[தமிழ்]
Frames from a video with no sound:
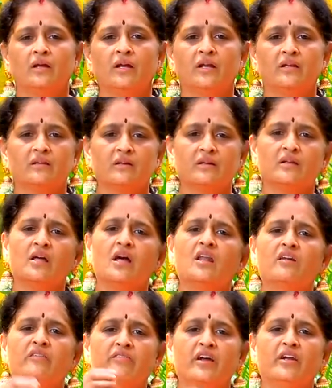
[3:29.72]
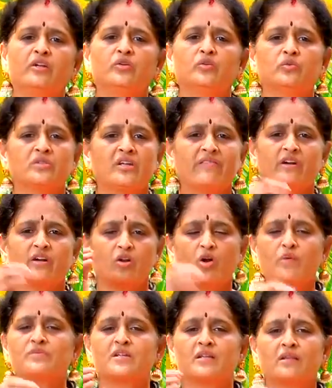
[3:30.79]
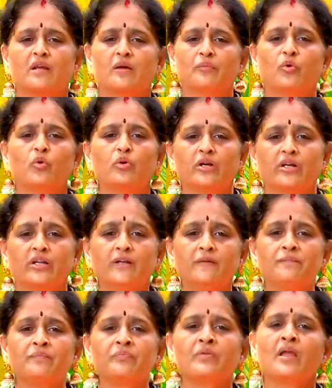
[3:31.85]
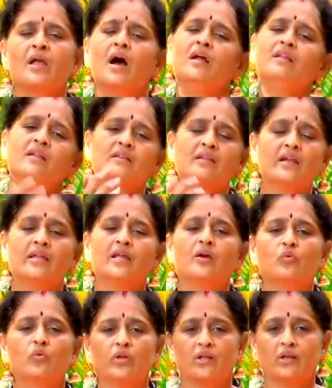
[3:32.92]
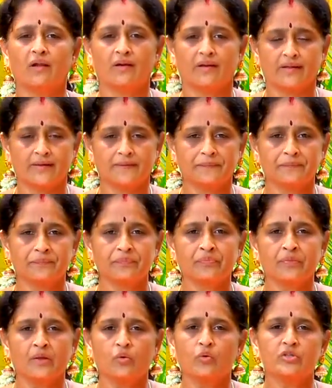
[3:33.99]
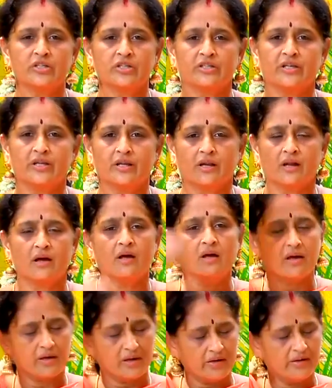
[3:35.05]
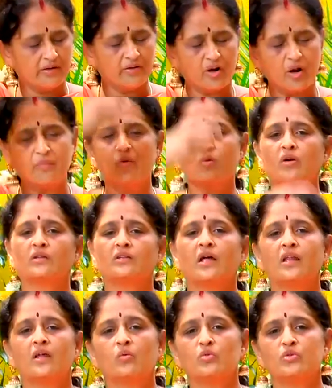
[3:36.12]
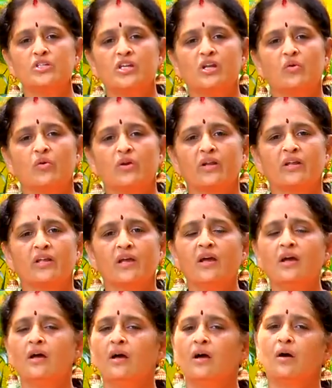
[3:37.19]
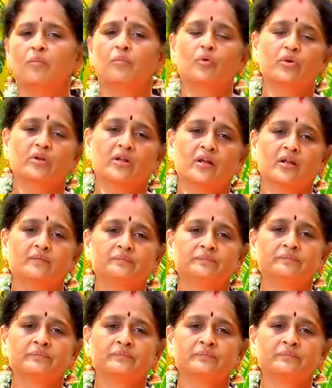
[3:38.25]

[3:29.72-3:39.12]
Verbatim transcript: எடுத்துக்கிட்டு அதில் ஃபைவ் டு செவன் ட்ராப்ஸ் அதில் போட்டுட்டு அந்த தண்ணியை குடிக்கலாம் நீங்கள் குடிச்சிக்கிட்டே இருக்கலாம் ரெண்டு ட்ராப் உங்கள் தலை உச்சியில் கூட நீங்கள் போட்டுக்கலாம்